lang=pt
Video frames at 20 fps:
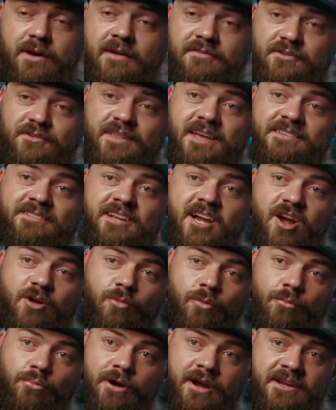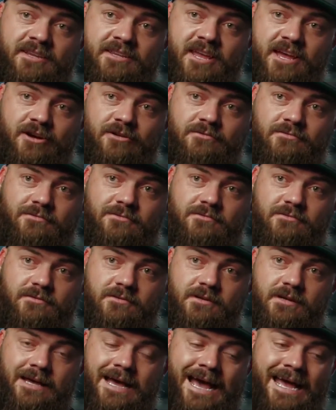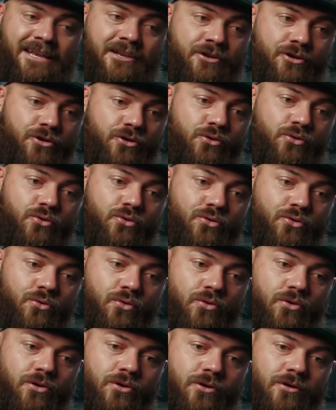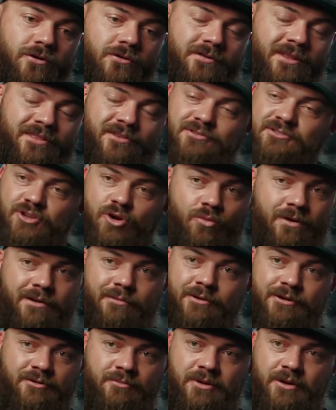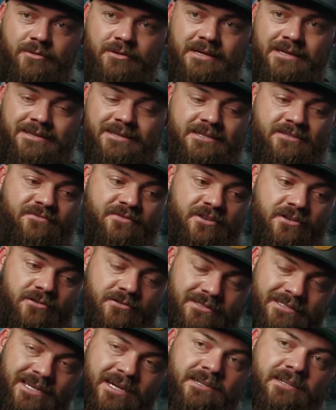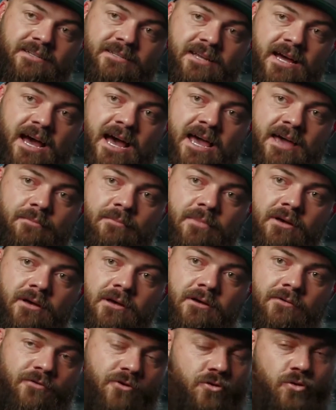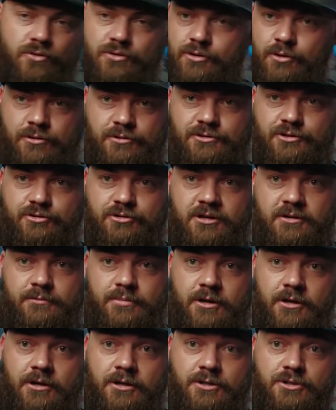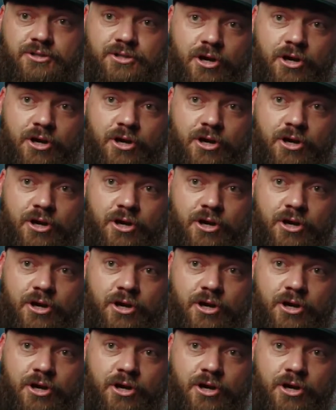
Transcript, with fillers: E depois daquele problema horrível, eu sabia que não ia dar tempo da gente terminar o veículo a tempo do Cole fazer a viagem dele.